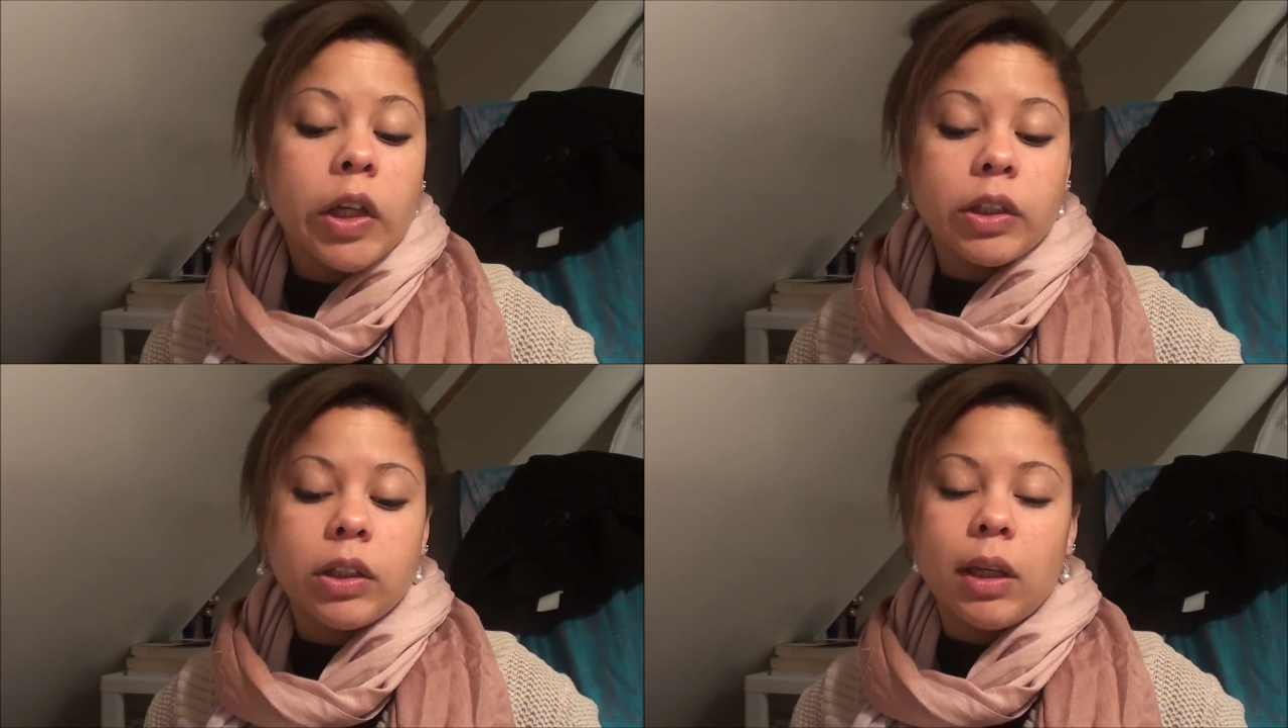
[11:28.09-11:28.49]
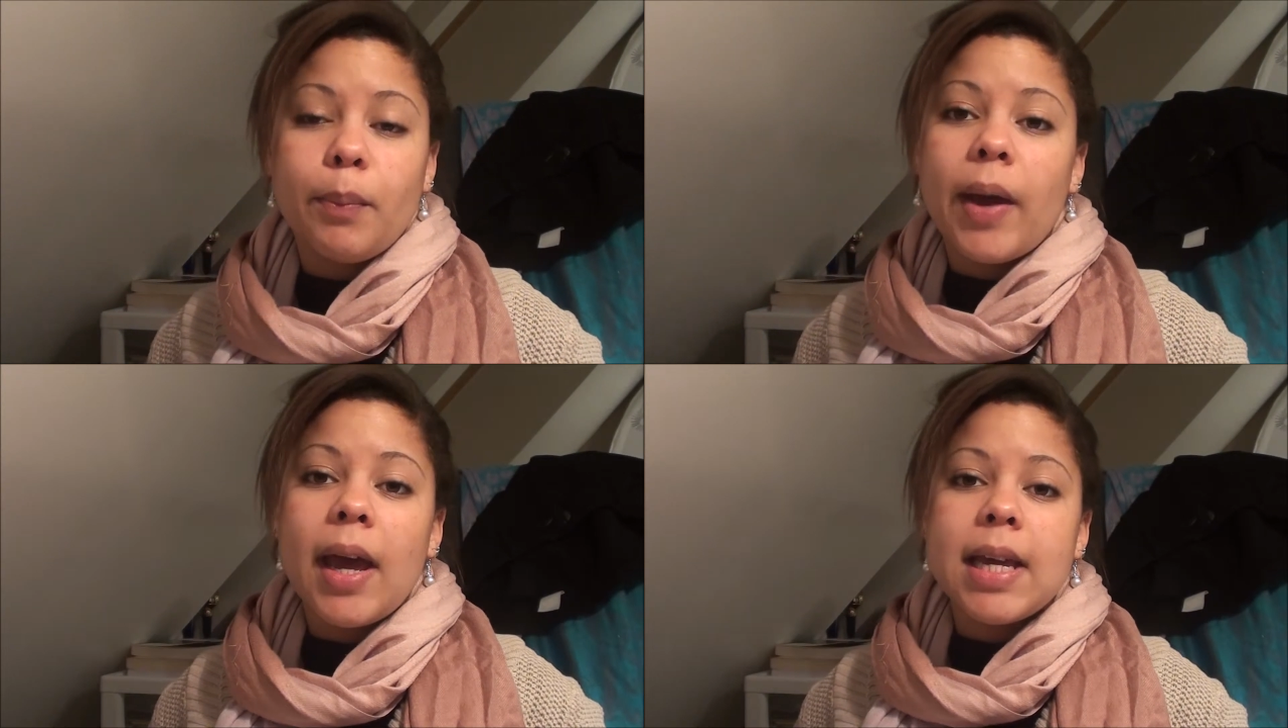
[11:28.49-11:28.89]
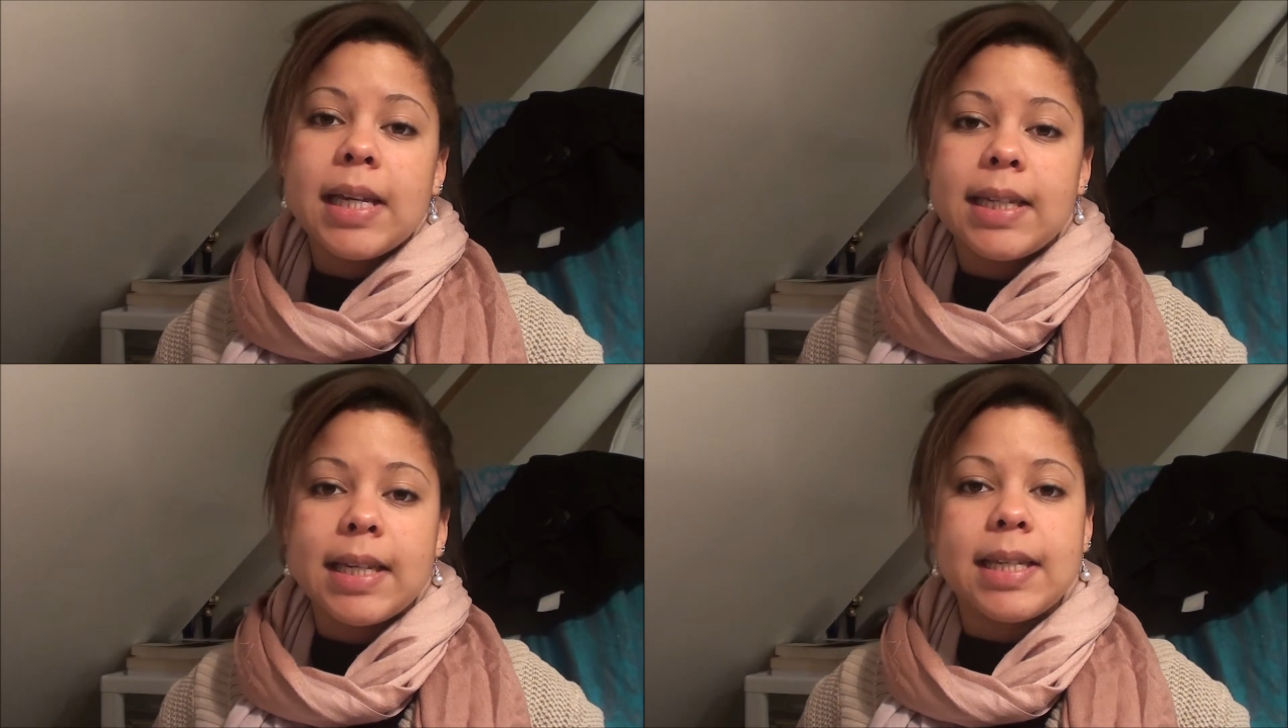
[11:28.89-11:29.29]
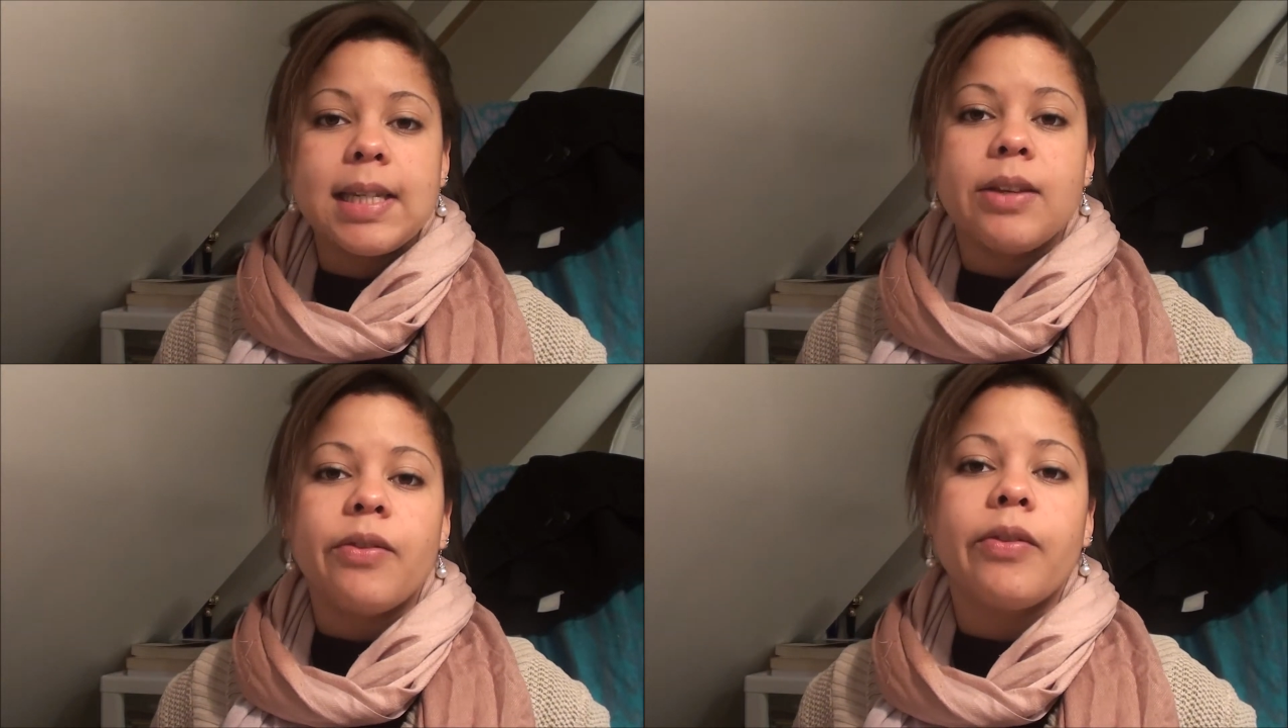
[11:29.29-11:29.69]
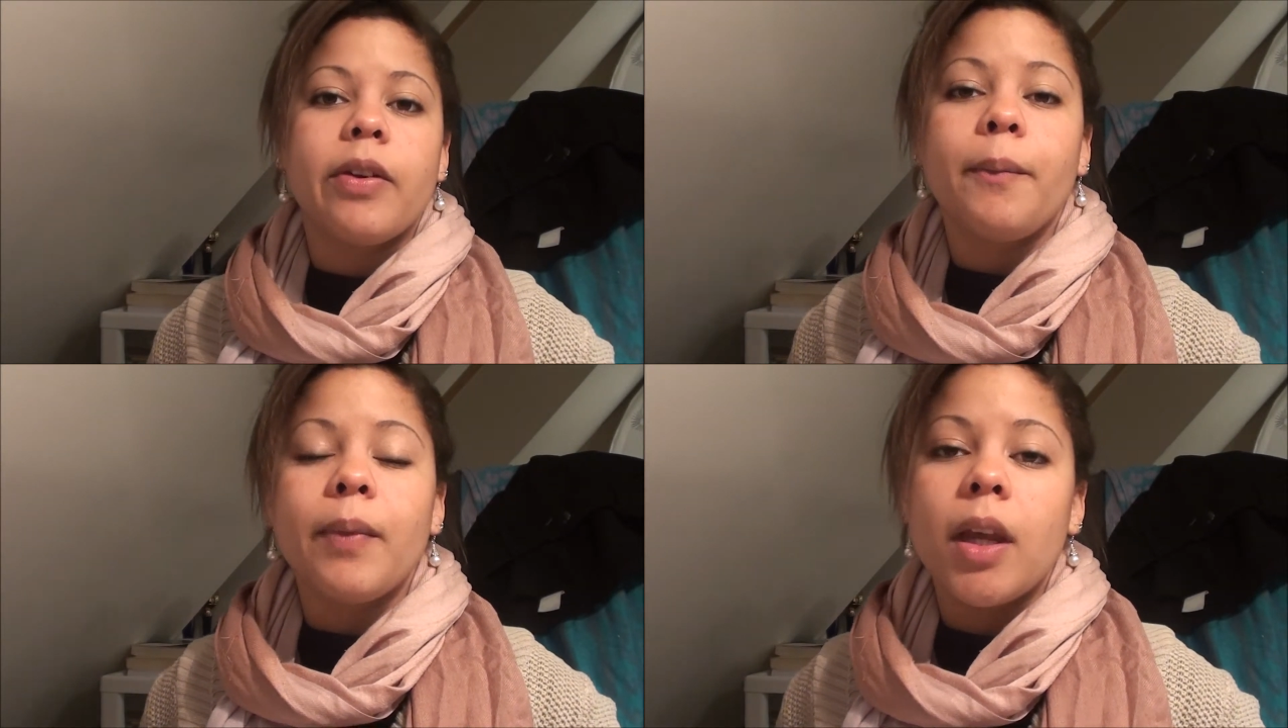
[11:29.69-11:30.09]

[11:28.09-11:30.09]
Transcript: C'est pas excessive.